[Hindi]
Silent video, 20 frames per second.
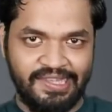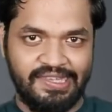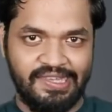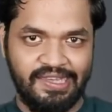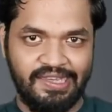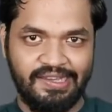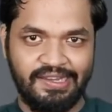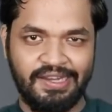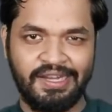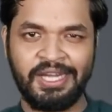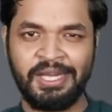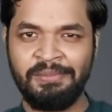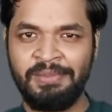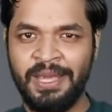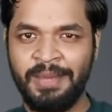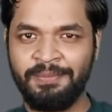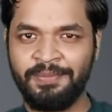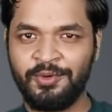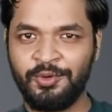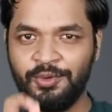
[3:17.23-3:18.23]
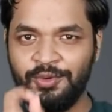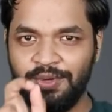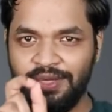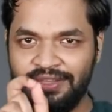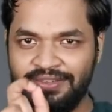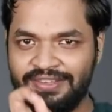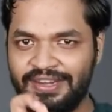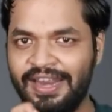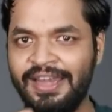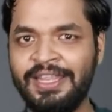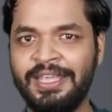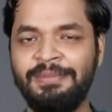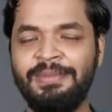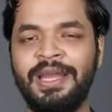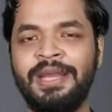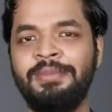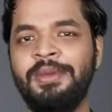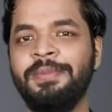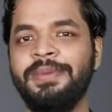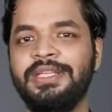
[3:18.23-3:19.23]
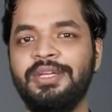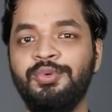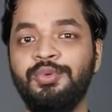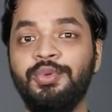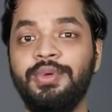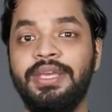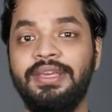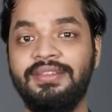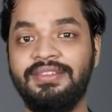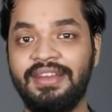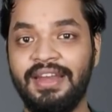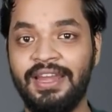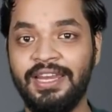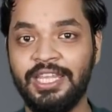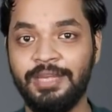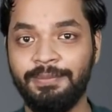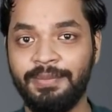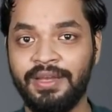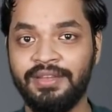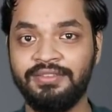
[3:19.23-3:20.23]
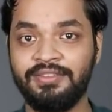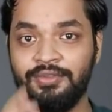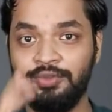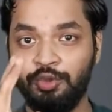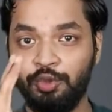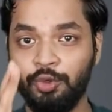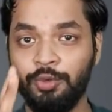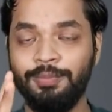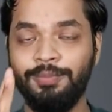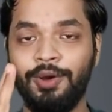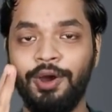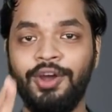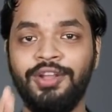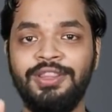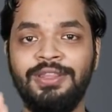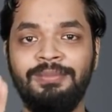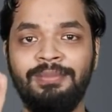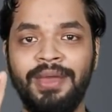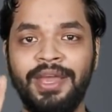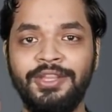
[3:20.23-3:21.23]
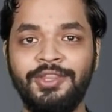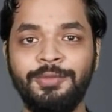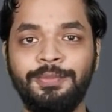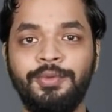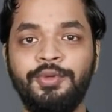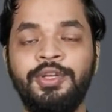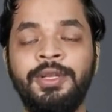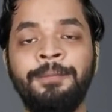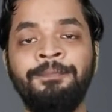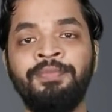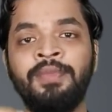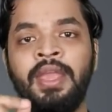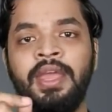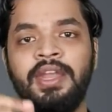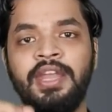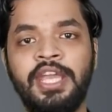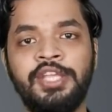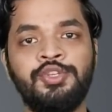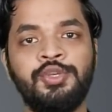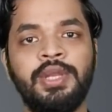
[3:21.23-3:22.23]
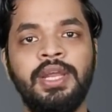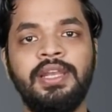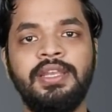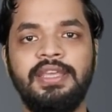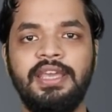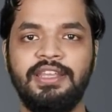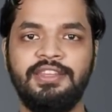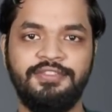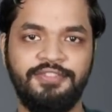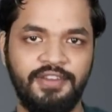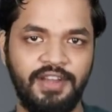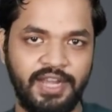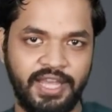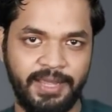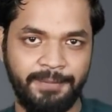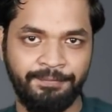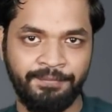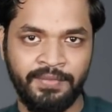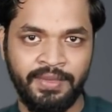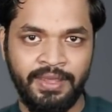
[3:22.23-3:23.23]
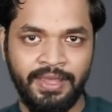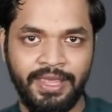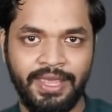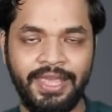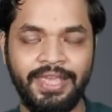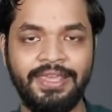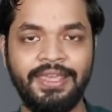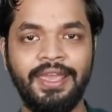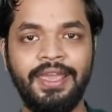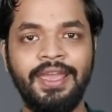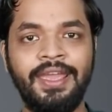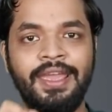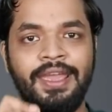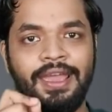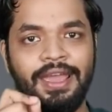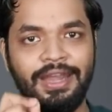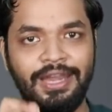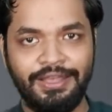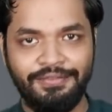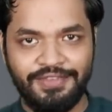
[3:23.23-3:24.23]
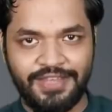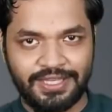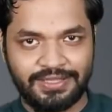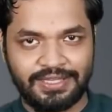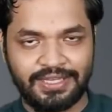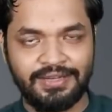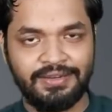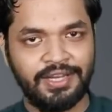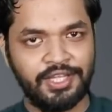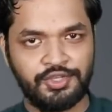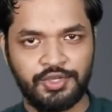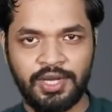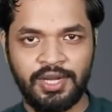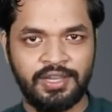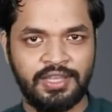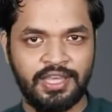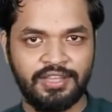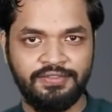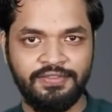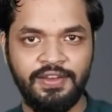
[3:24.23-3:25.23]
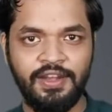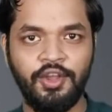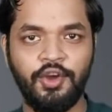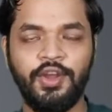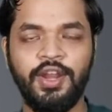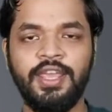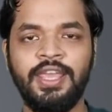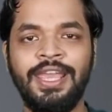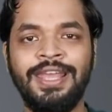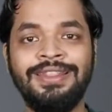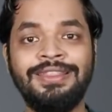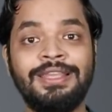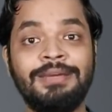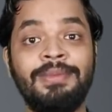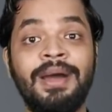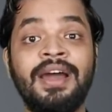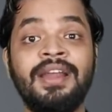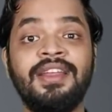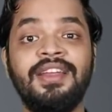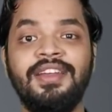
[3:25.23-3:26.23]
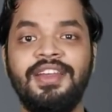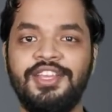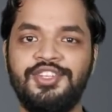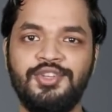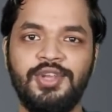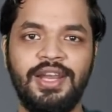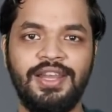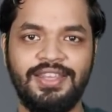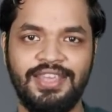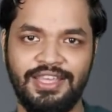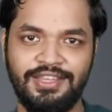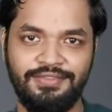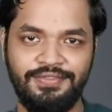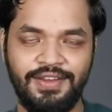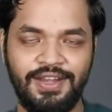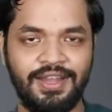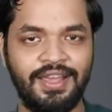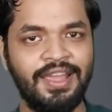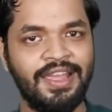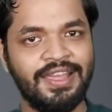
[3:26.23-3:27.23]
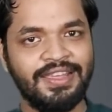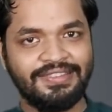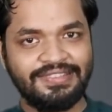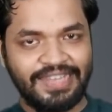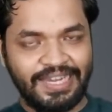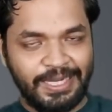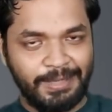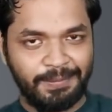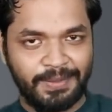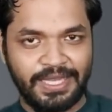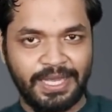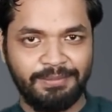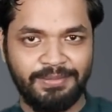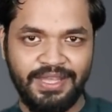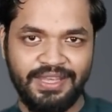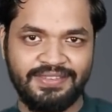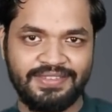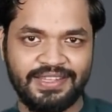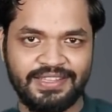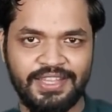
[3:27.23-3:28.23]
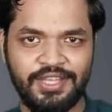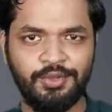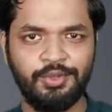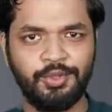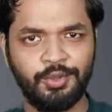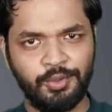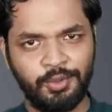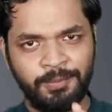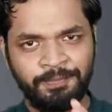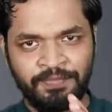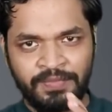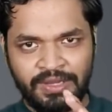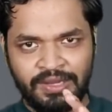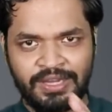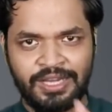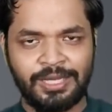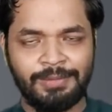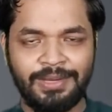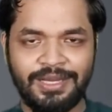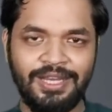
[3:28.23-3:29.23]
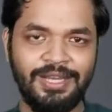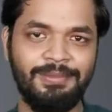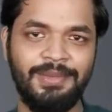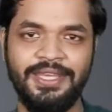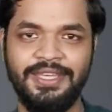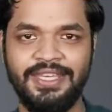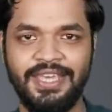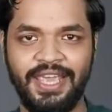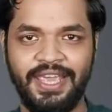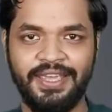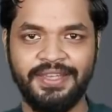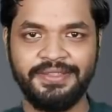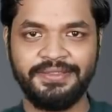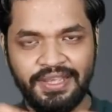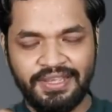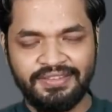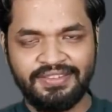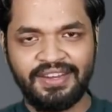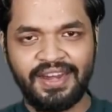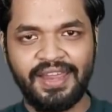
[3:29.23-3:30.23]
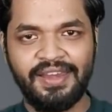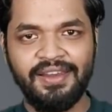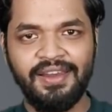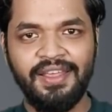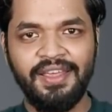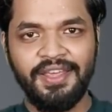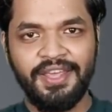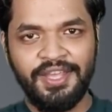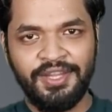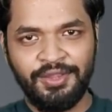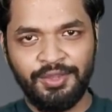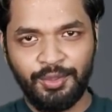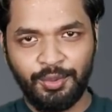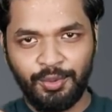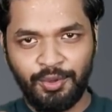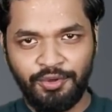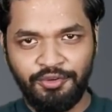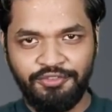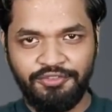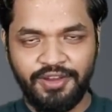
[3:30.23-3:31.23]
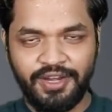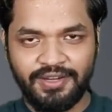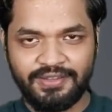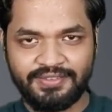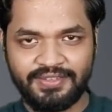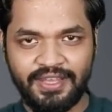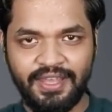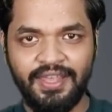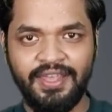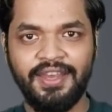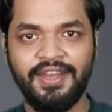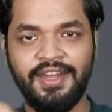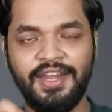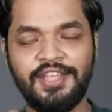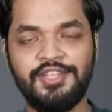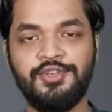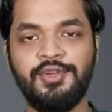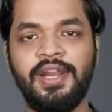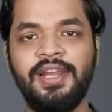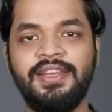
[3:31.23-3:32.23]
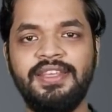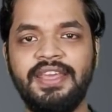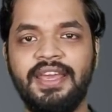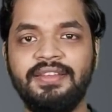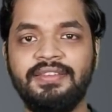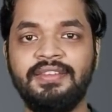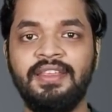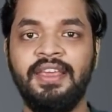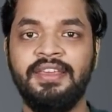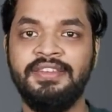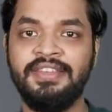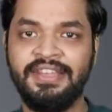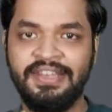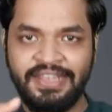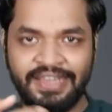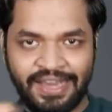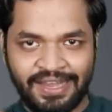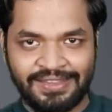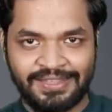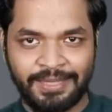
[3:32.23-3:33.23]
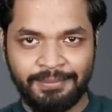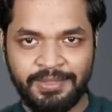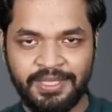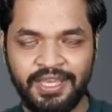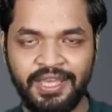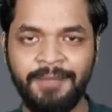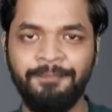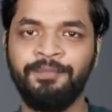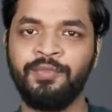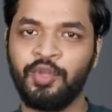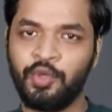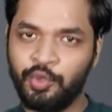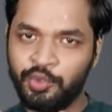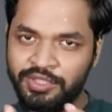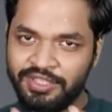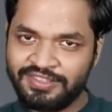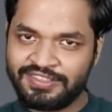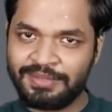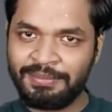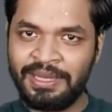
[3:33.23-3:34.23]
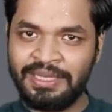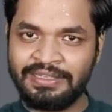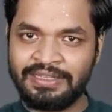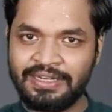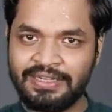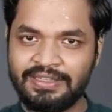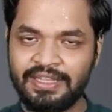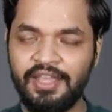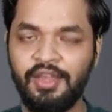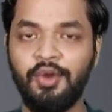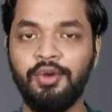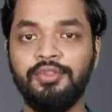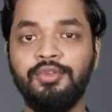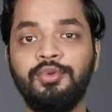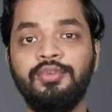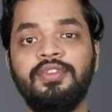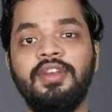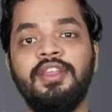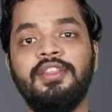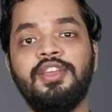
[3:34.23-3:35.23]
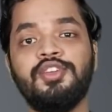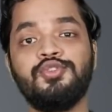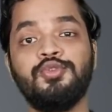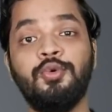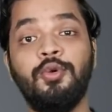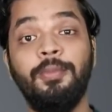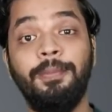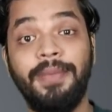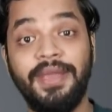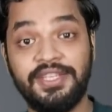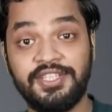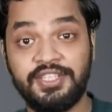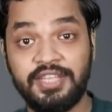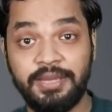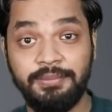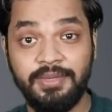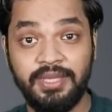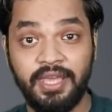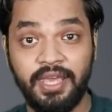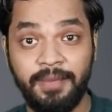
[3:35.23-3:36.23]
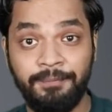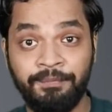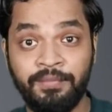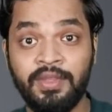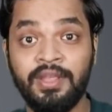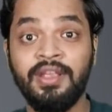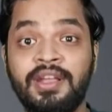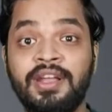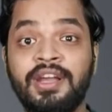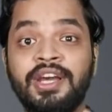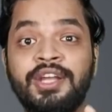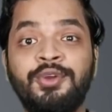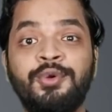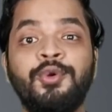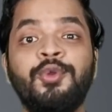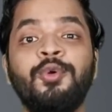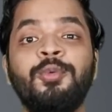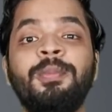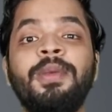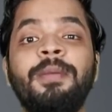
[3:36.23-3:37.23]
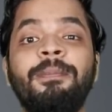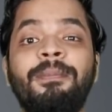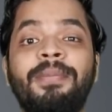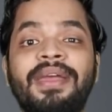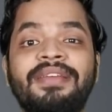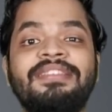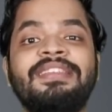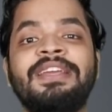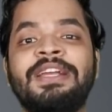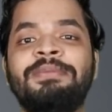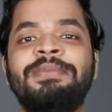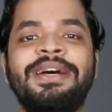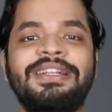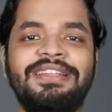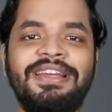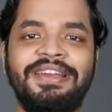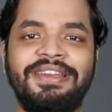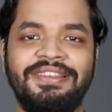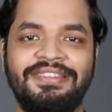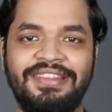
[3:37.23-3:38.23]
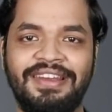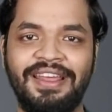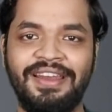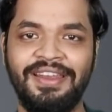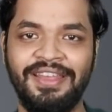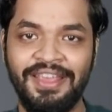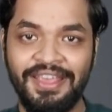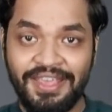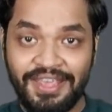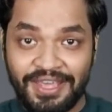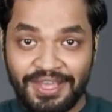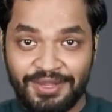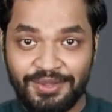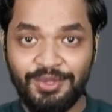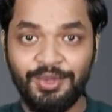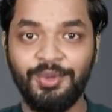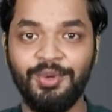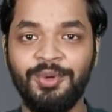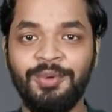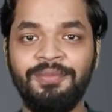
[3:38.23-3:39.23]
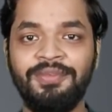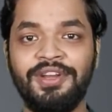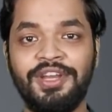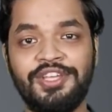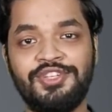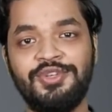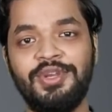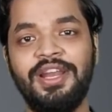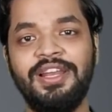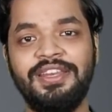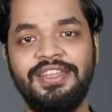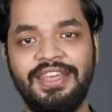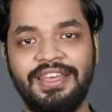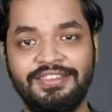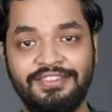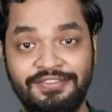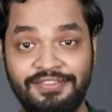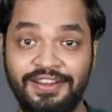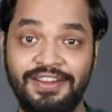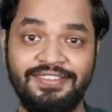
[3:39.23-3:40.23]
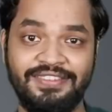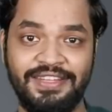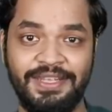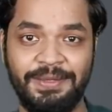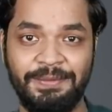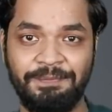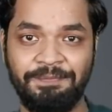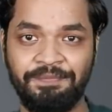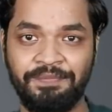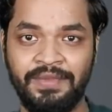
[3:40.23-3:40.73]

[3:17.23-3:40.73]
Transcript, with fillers: देखिए अगर मैं आपको इसराइल के बारे में बताऊं तो इसराइल के पास दो बहुत ही महत्वपूर्ण नेचुरल गैस फील्ड है एक है लेवियथन नेचुरल गैस फील्ड और एक है तमार नेचुरल गैस फील्ड साइड पे आप देख सकते हो दोनों अगल बगल में ही है इसराइल इन दोनों फील्ड से नेचुरल गैस ये निकालता भी है खुद इस्तेमाल करता है और दूसरे देशों को बेचता भी है करोड़ों में पैसे कमाता है इसराइल इन दोनों नेचुरल गैस फील्ड से